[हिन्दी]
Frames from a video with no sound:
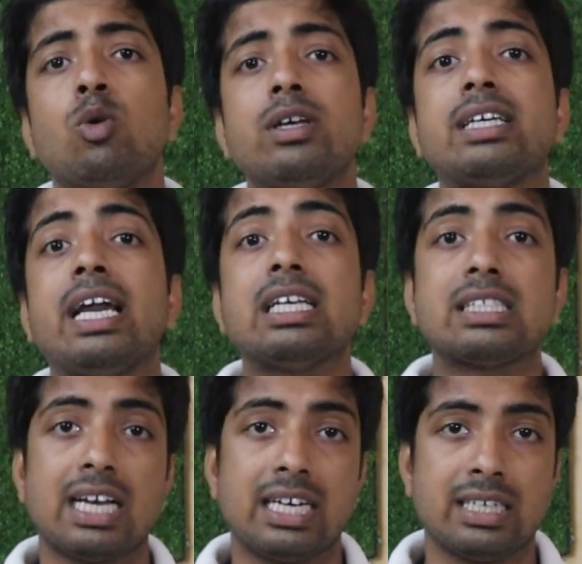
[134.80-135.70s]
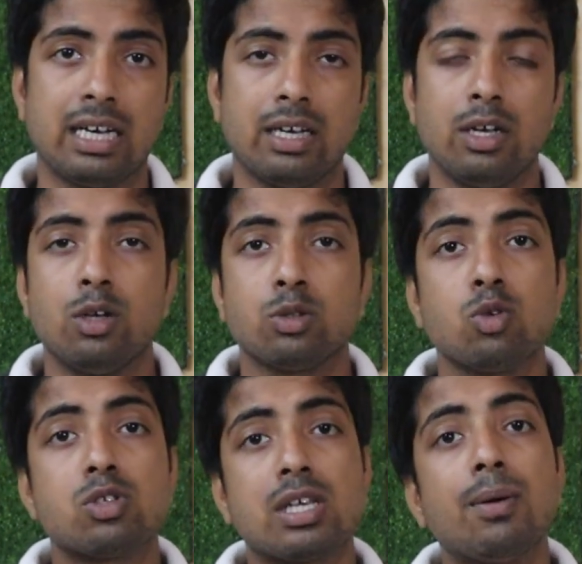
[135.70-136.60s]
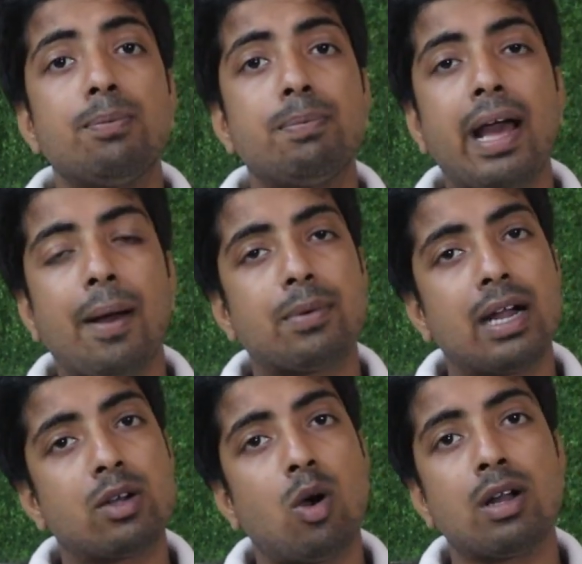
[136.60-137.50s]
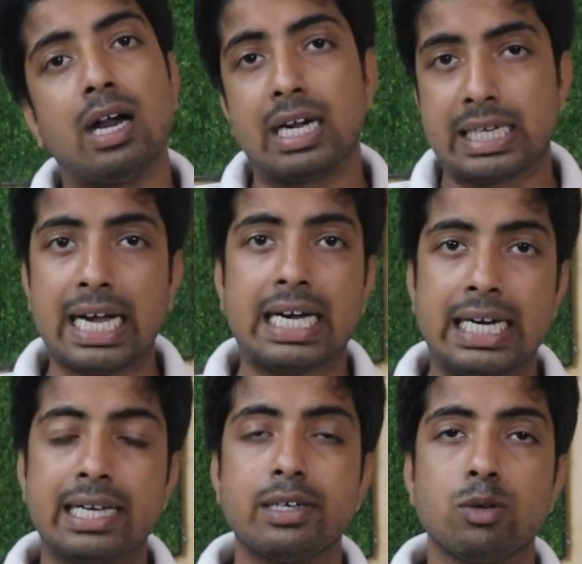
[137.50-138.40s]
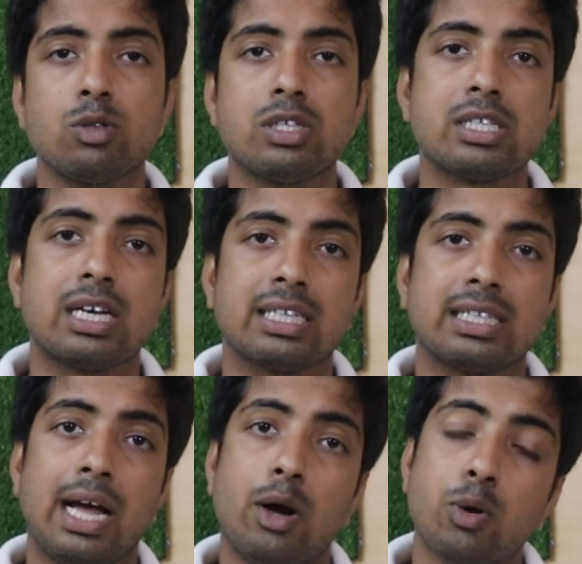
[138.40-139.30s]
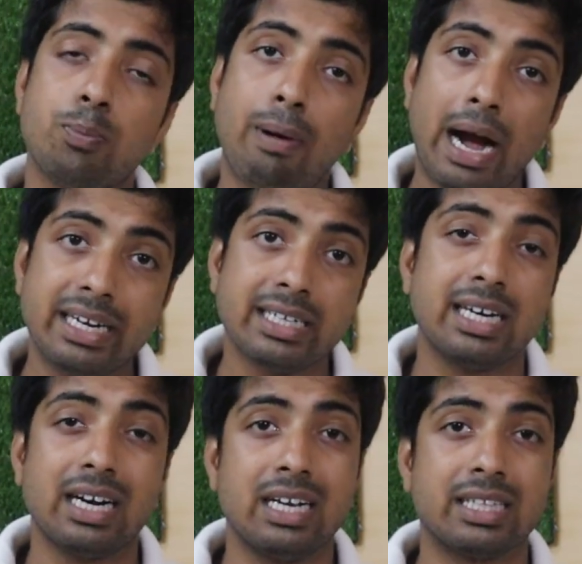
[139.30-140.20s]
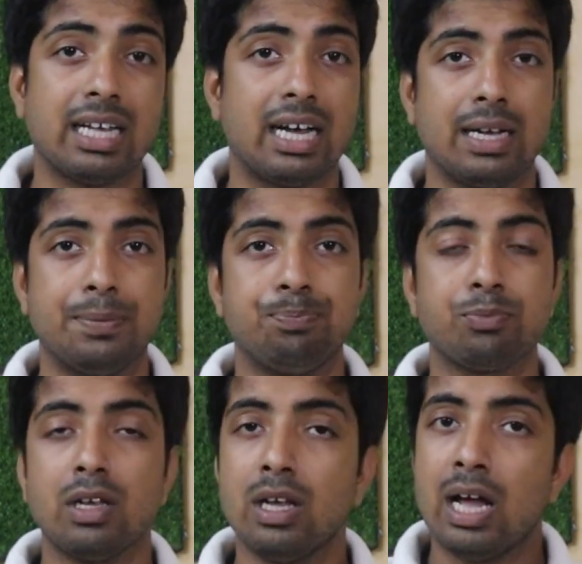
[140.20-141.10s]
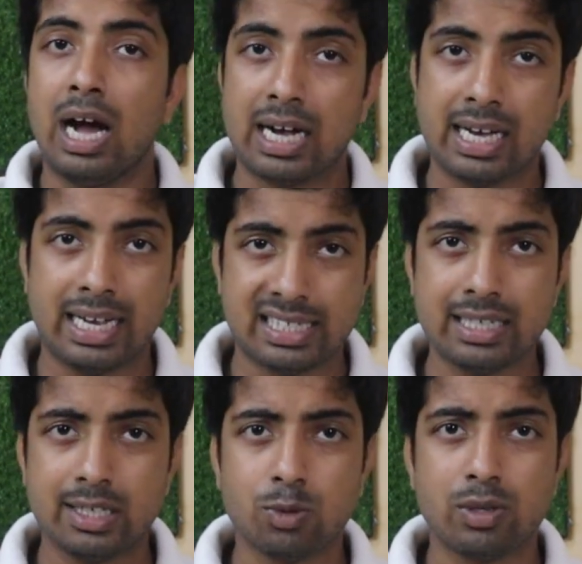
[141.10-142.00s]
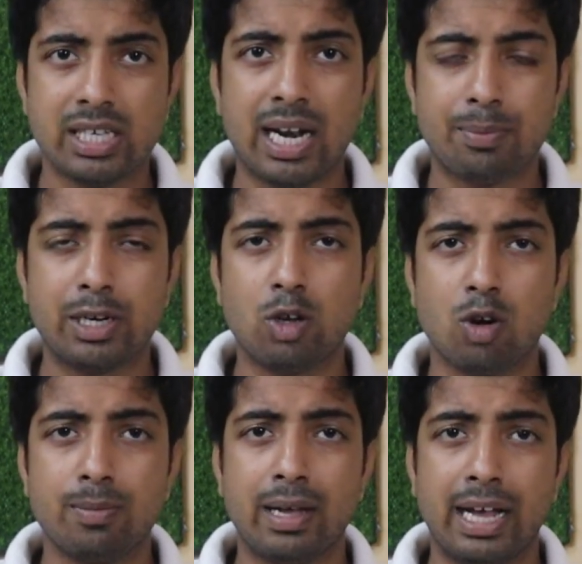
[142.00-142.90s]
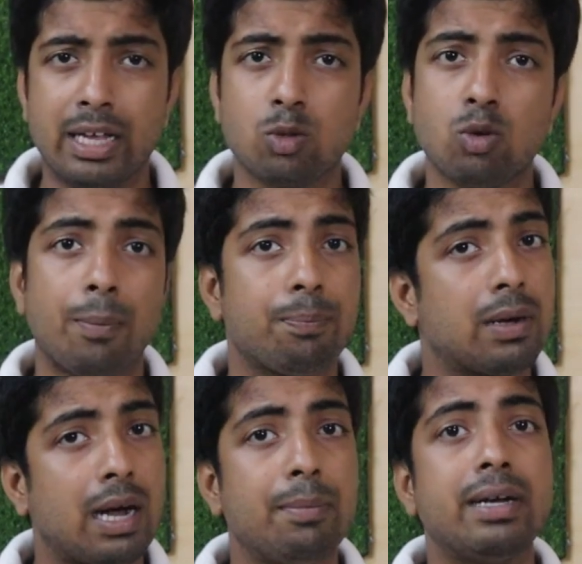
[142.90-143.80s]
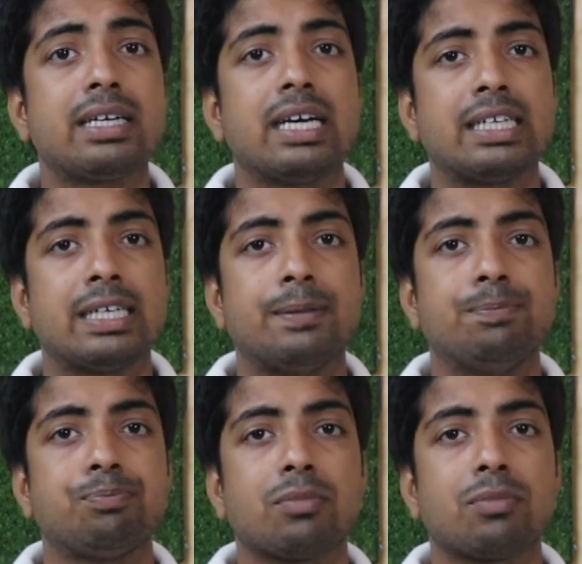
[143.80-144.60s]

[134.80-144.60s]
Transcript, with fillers: कोई गेस्ट आ जाए तो सब पे आपका डॉग अटैक करने की कोशिश करता है और बाइट कर लेता है अगर ऐसा सिचुएशन आपके डॉग में है तो आप कमेंट करिए